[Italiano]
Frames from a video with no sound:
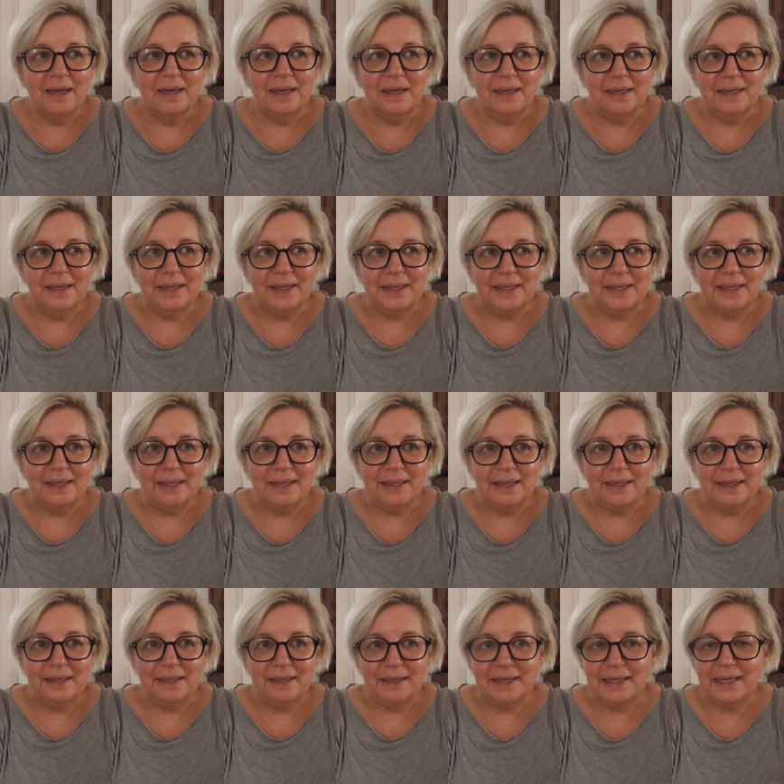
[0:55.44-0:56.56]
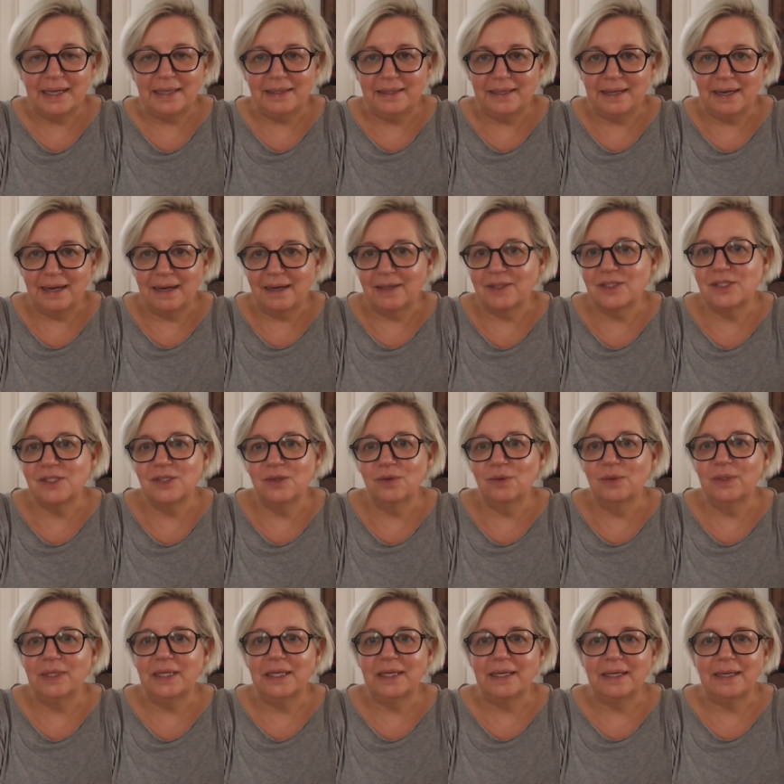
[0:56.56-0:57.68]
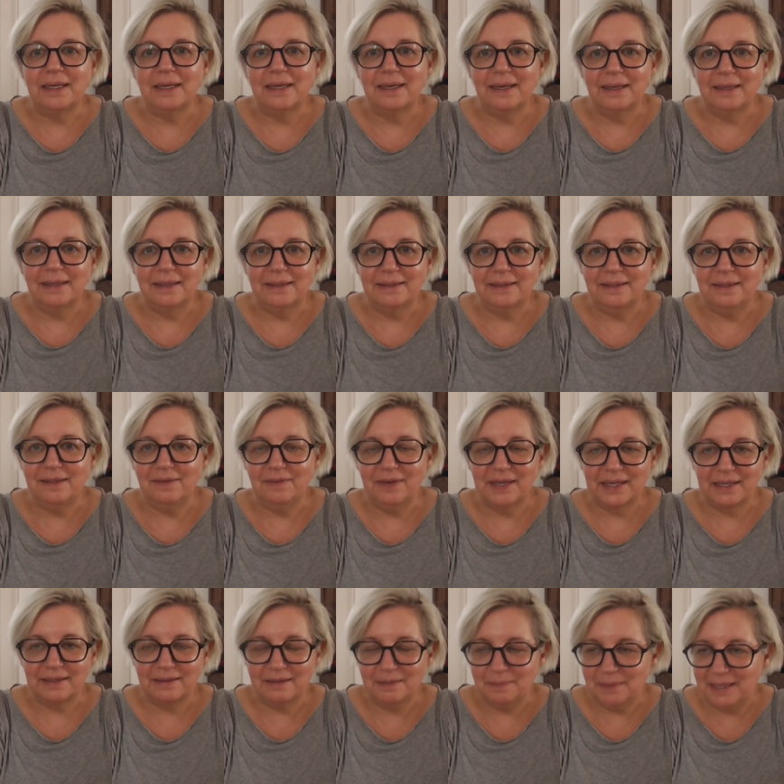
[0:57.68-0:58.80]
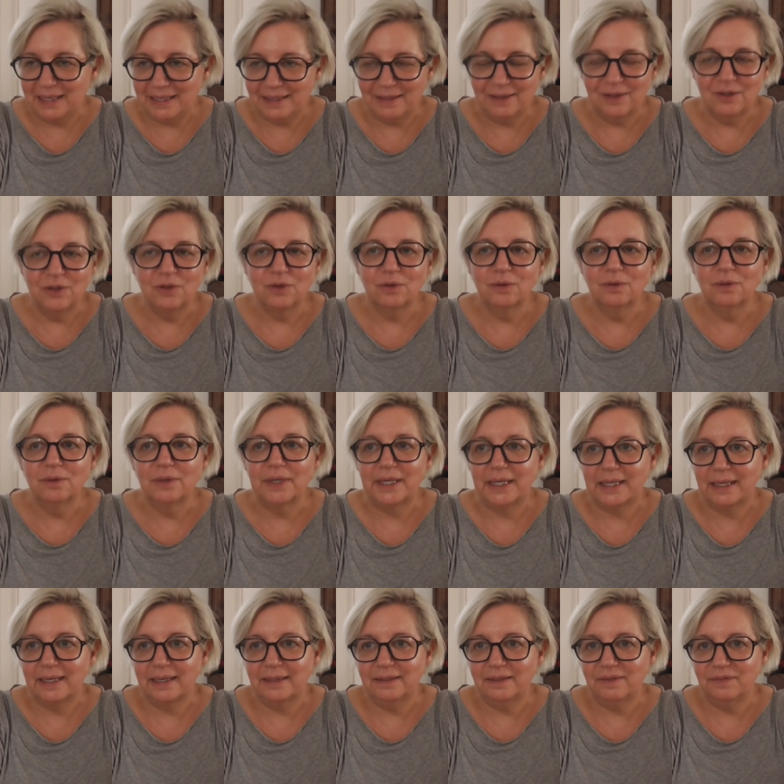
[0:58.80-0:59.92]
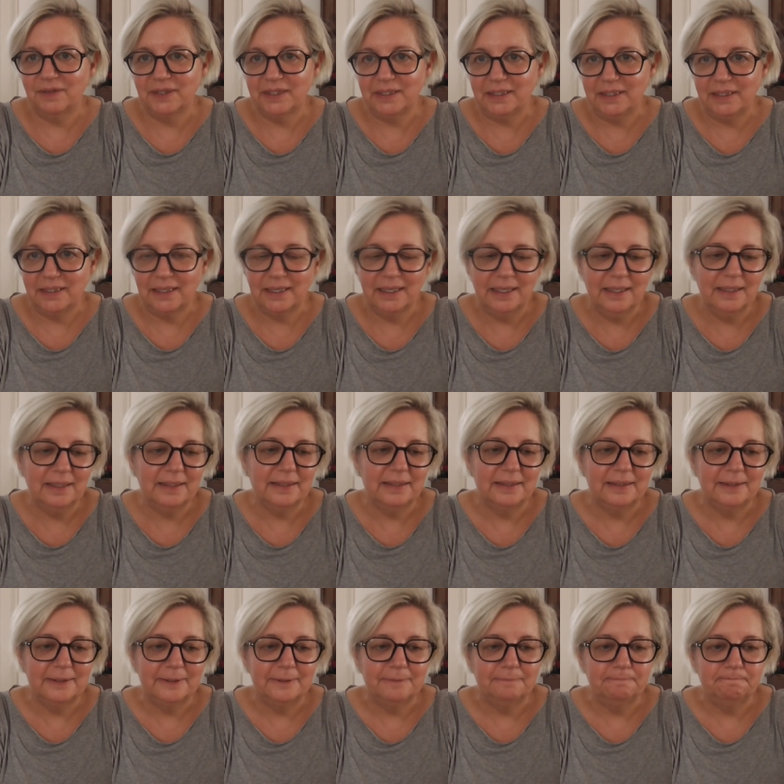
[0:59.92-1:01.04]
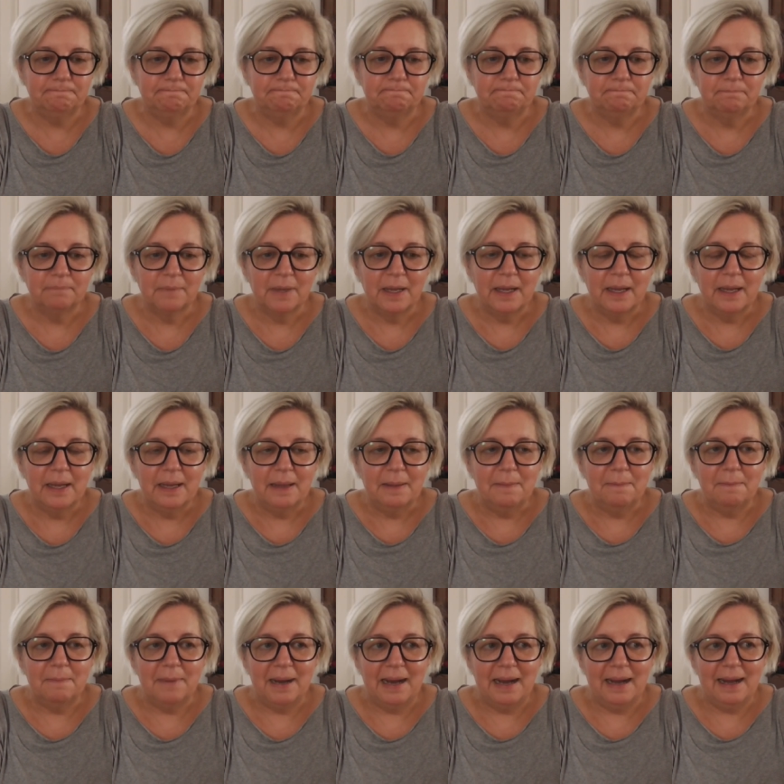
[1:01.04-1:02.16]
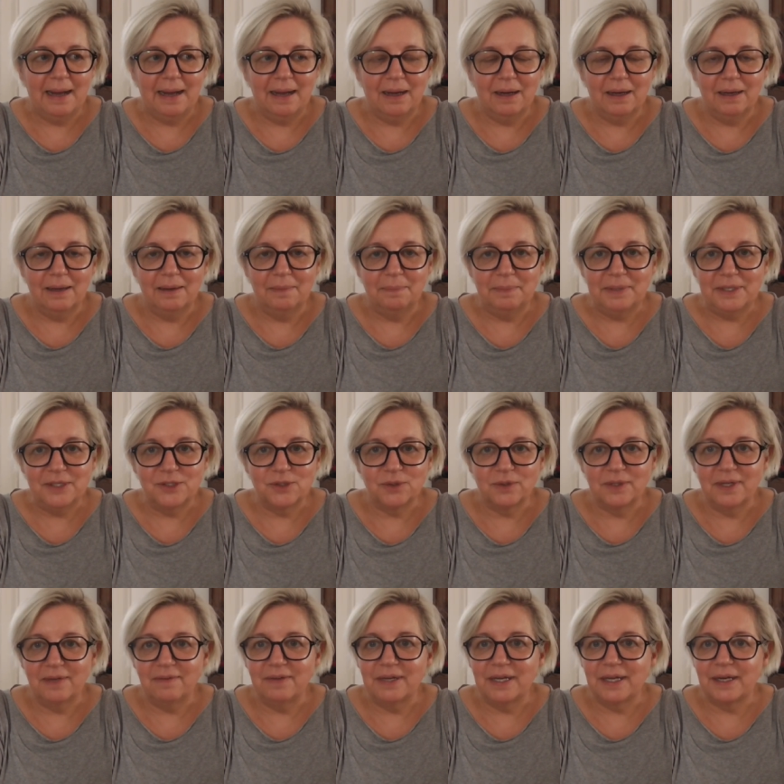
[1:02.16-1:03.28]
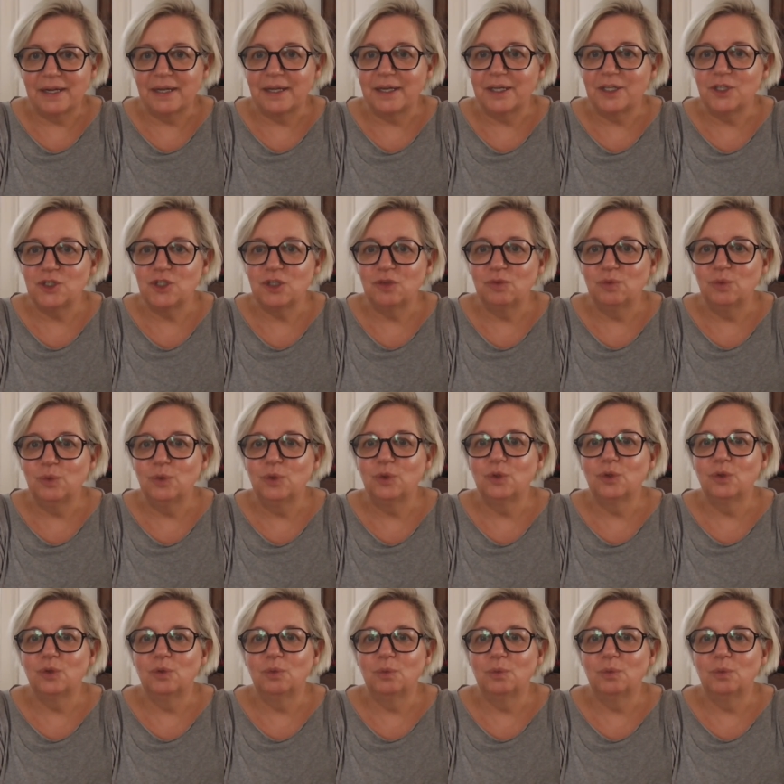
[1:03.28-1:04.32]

eh, ricca di relazioni, ricca di divertimento, ricca di fatica, ehm, ma eh, penso di aver ricevuto